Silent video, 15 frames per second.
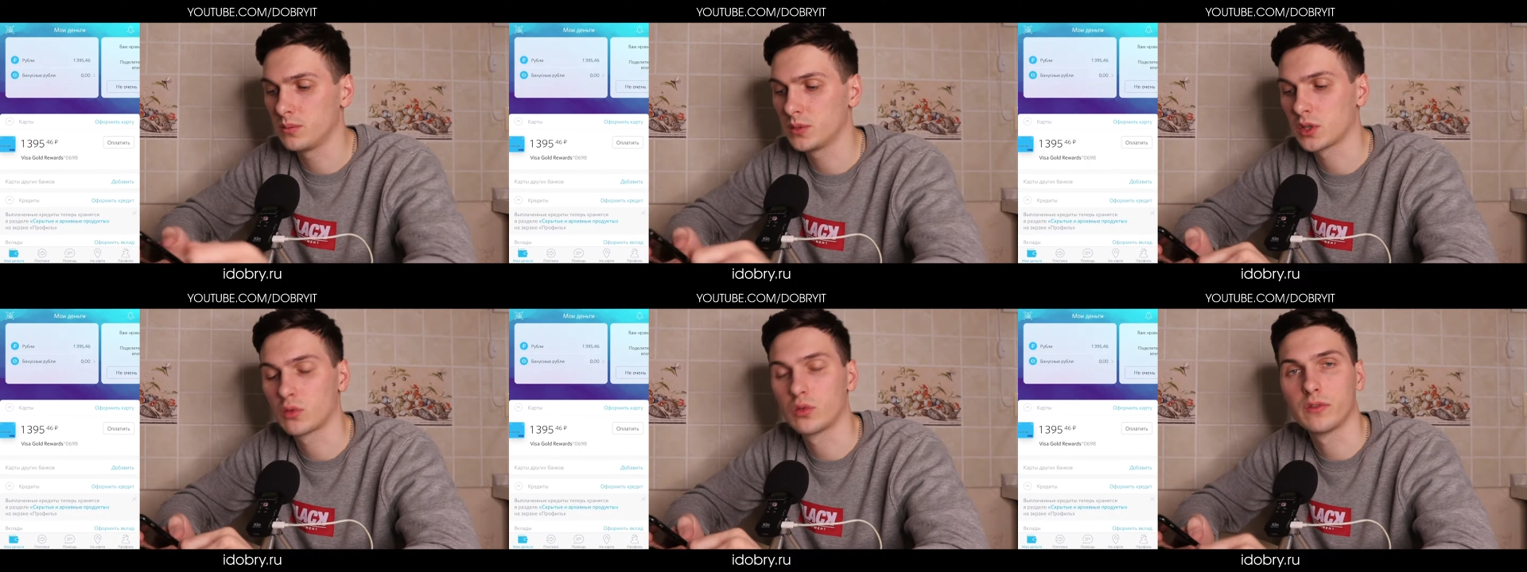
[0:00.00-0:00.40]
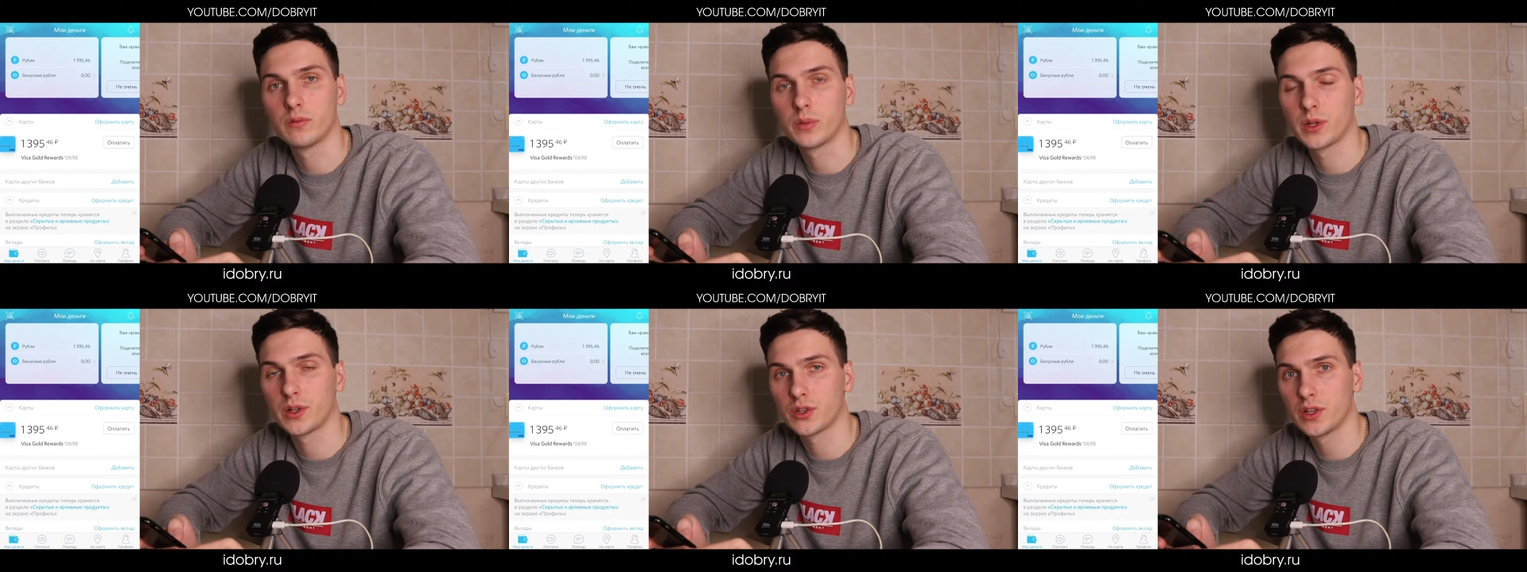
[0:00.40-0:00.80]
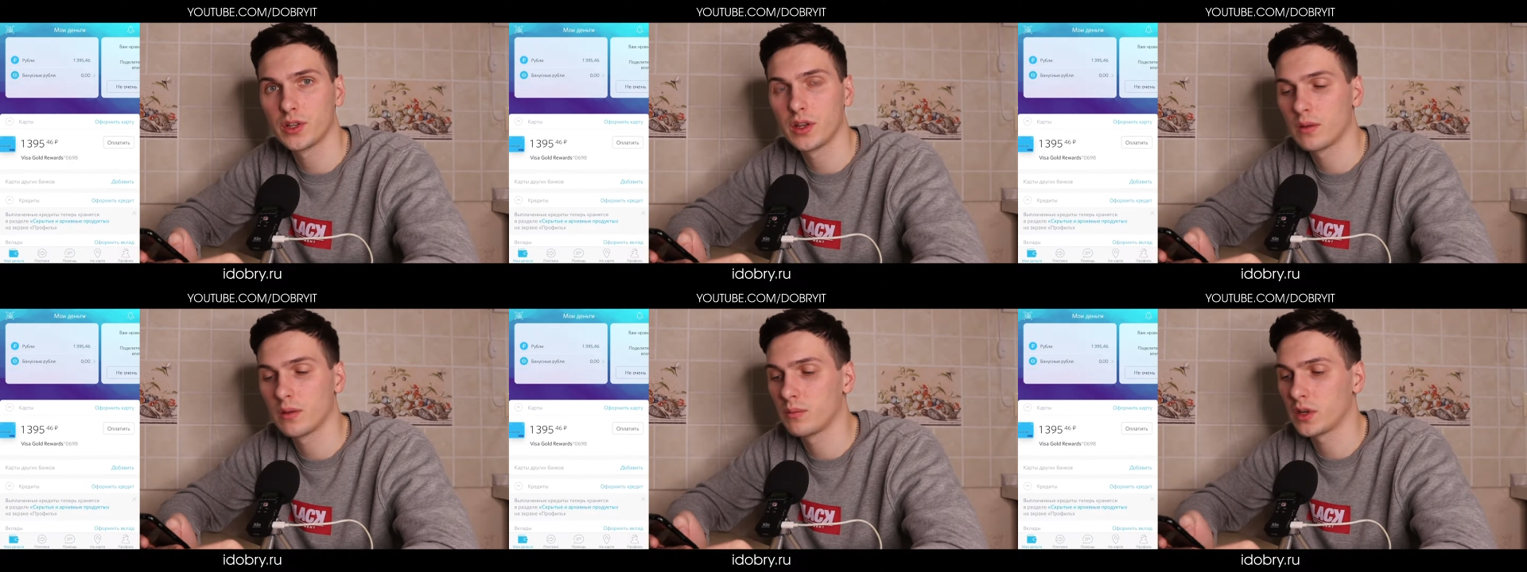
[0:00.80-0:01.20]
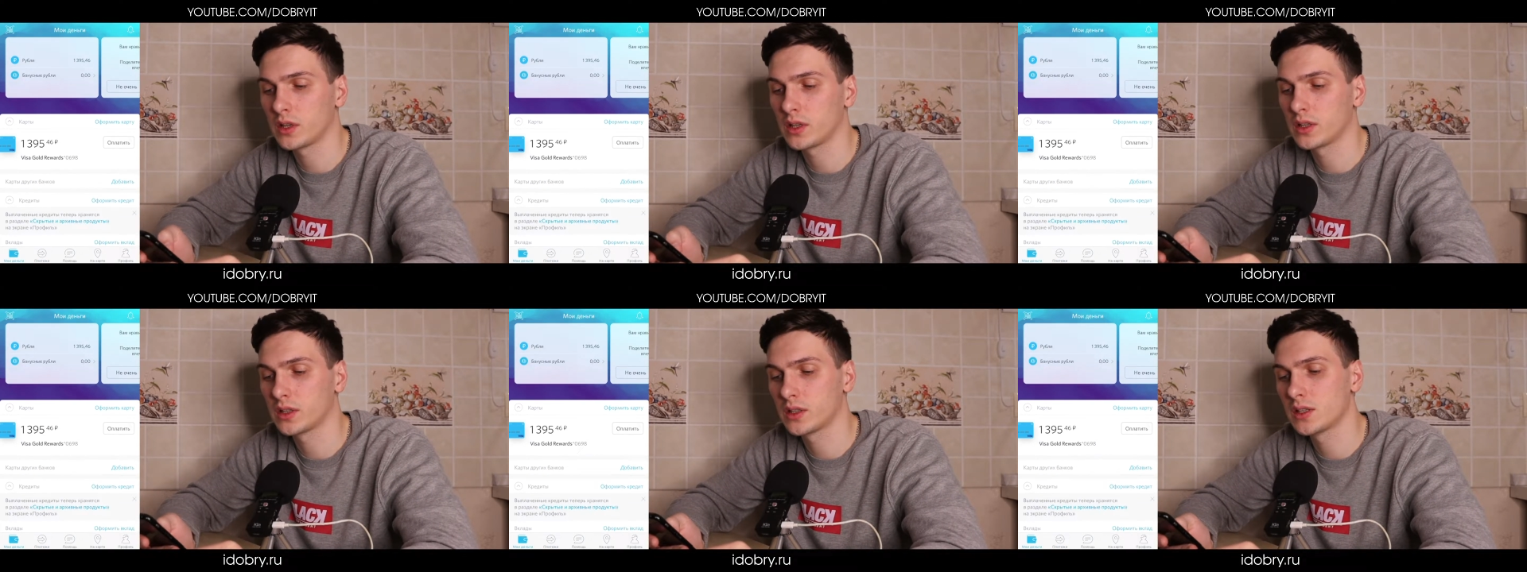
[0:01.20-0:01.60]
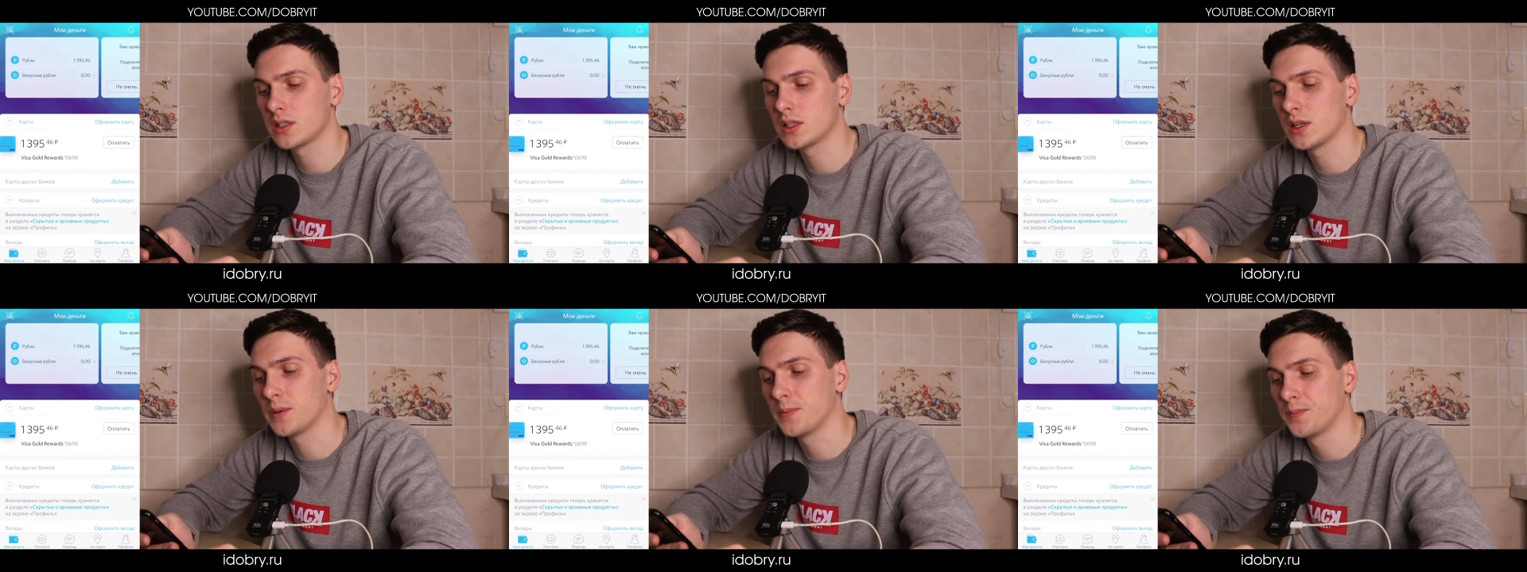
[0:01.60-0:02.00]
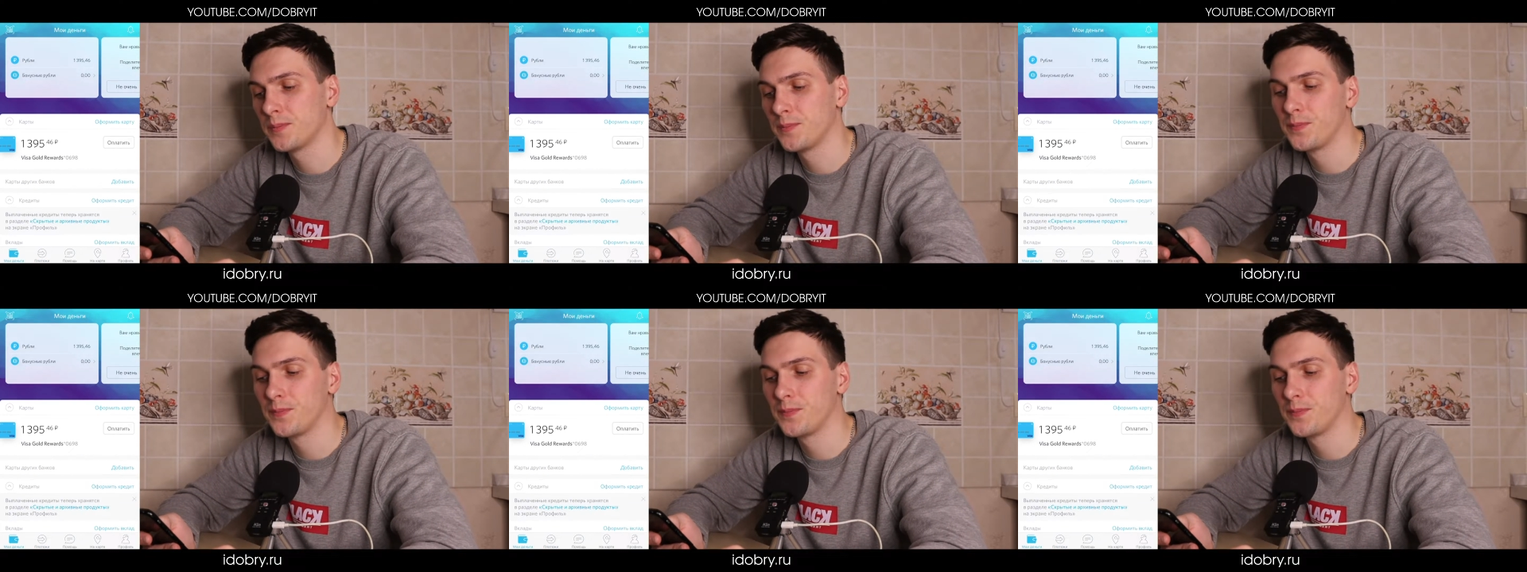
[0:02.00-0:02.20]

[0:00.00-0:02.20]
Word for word: Заходим в приложение «Банк открытия».